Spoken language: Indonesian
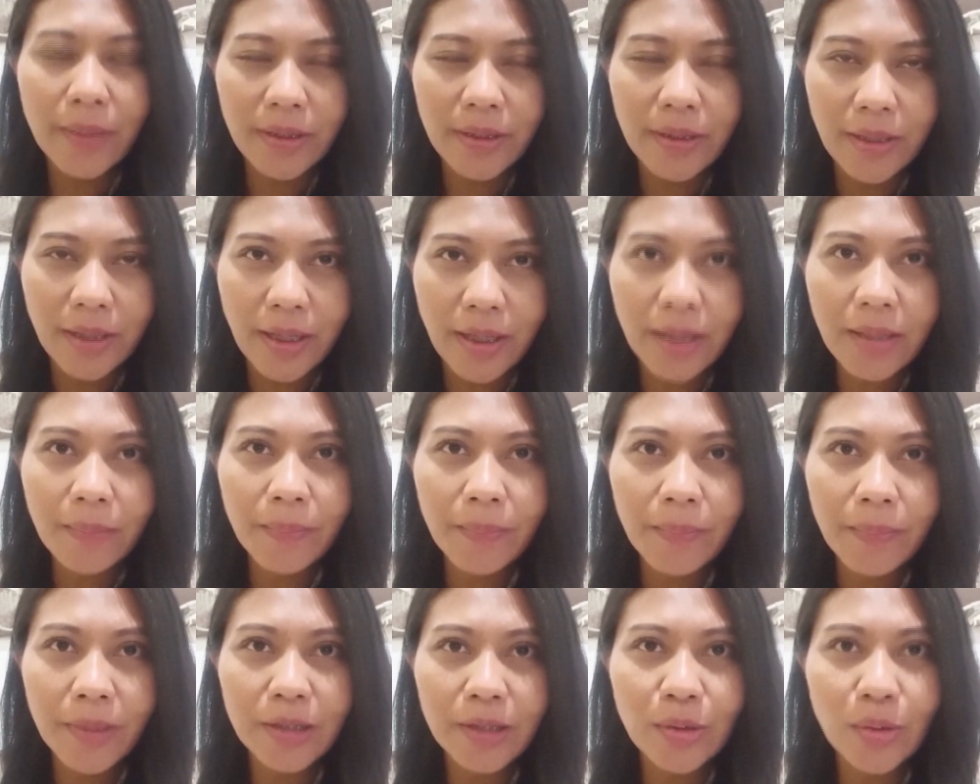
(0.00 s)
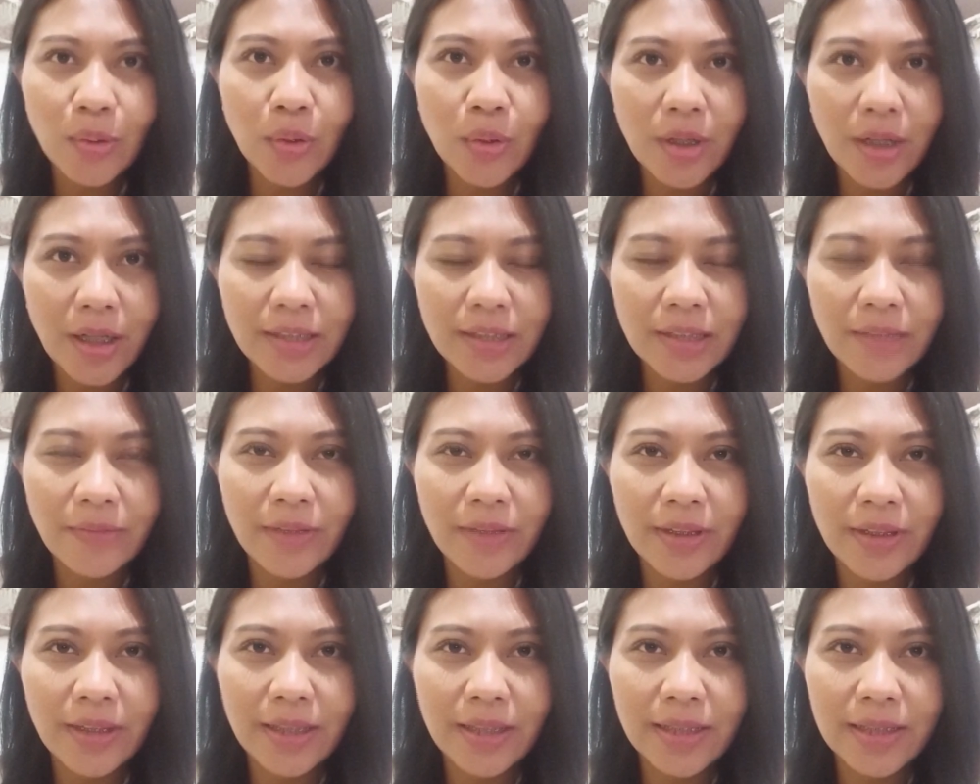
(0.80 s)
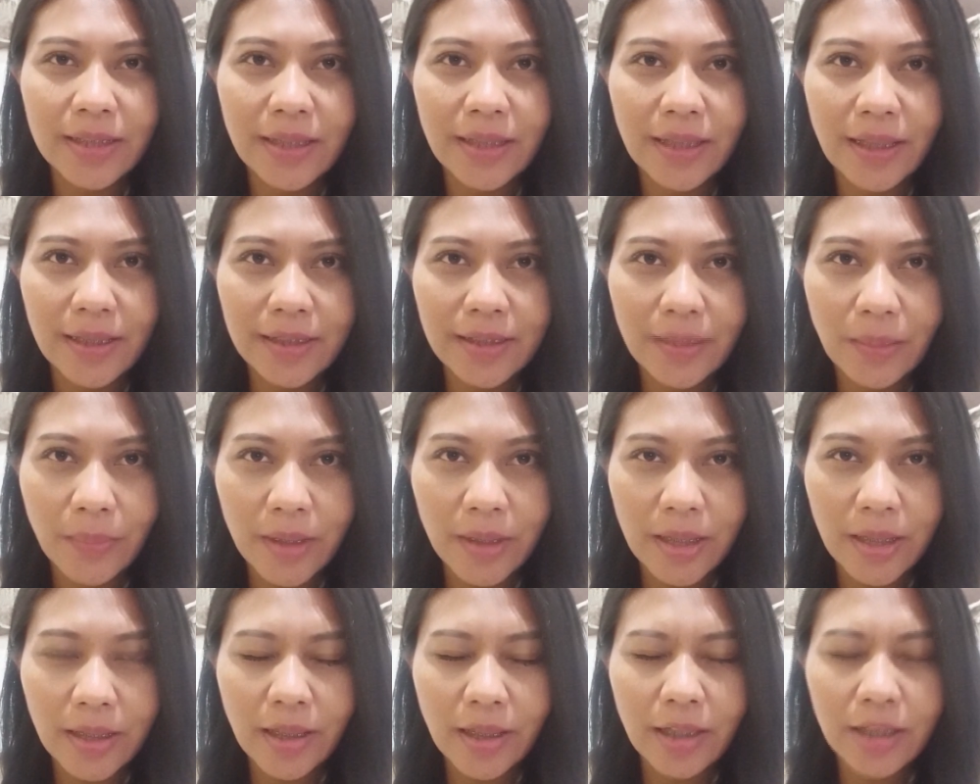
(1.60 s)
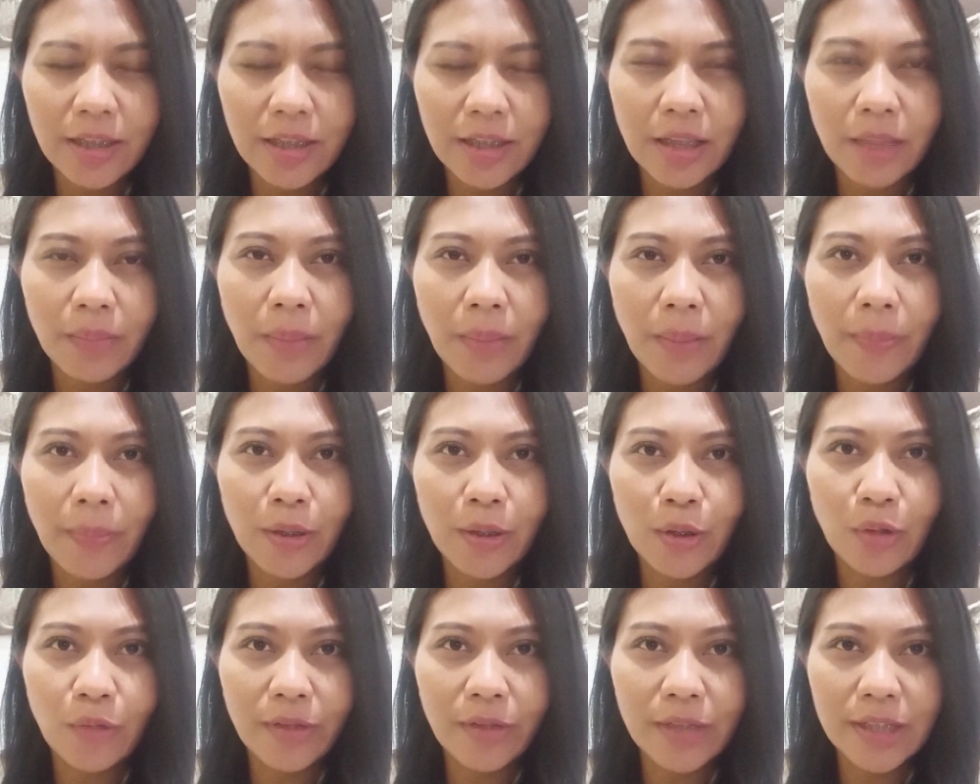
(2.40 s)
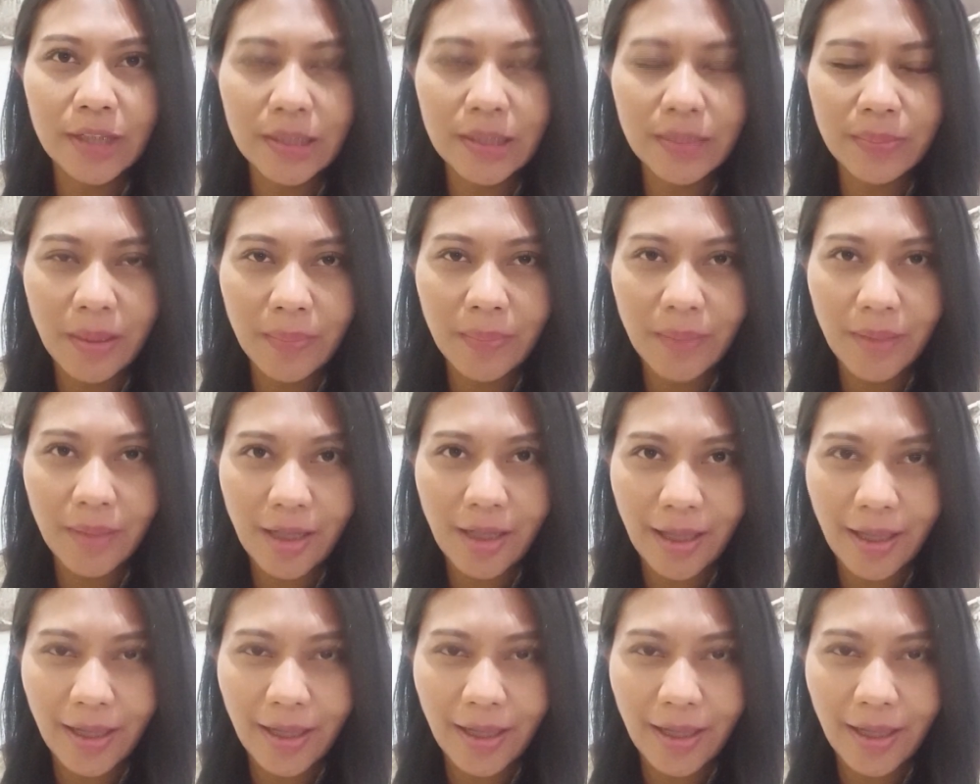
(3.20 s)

Benar, empat orang sivitas ITS yang meninggal terpapar COVID-19.